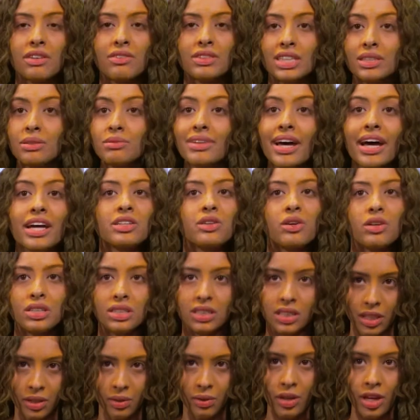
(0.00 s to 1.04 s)
que você não está
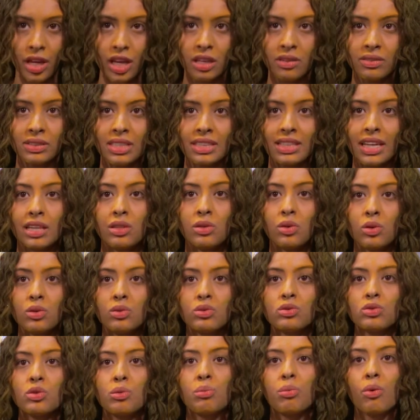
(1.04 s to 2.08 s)
sozinho, que você tem todo
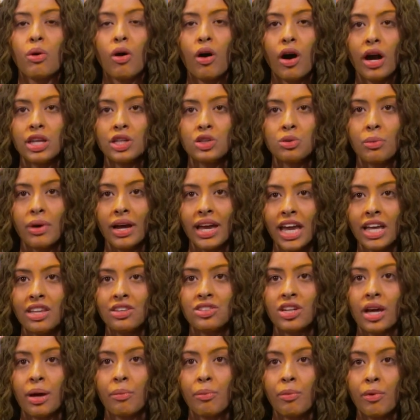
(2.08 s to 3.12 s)
um suporte, uma rede
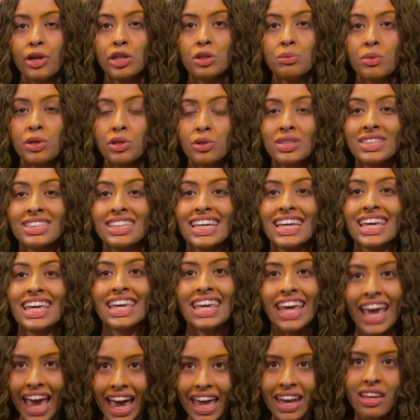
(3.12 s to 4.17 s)
de apoio de pessoas que
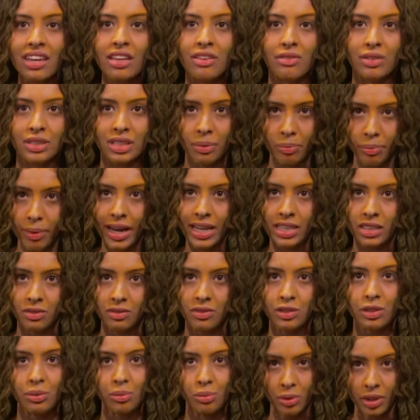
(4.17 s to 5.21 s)
querem que você passe no
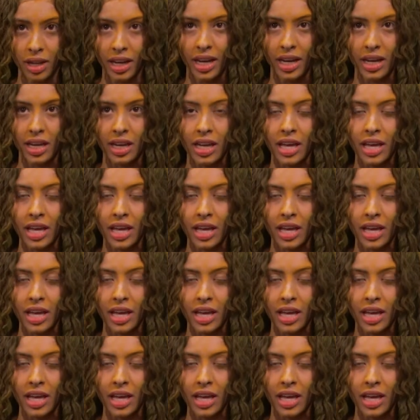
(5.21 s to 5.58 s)
vestibular